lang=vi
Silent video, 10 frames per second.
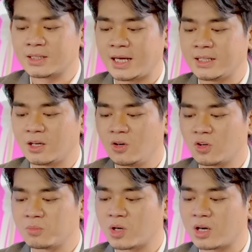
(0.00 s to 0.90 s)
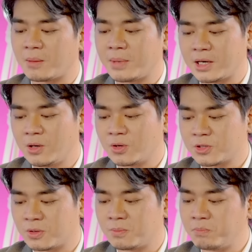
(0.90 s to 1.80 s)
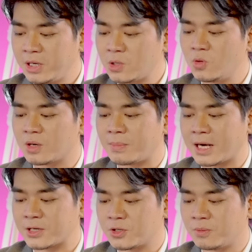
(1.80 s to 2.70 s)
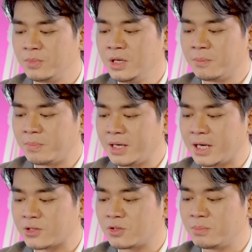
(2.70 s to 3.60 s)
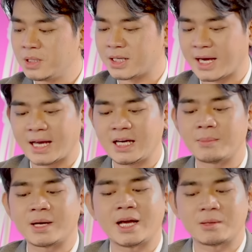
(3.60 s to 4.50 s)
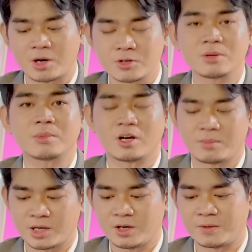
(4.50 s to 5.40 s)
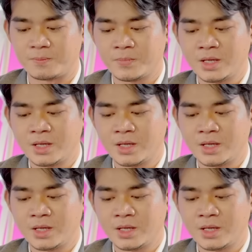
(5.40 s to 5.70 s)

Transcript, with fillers: tay tờ lột một đò bẹt đồn chúng pin cua ba chúng pe để chúng mưa tây can nè mà đai bọc trong một đò mà đòn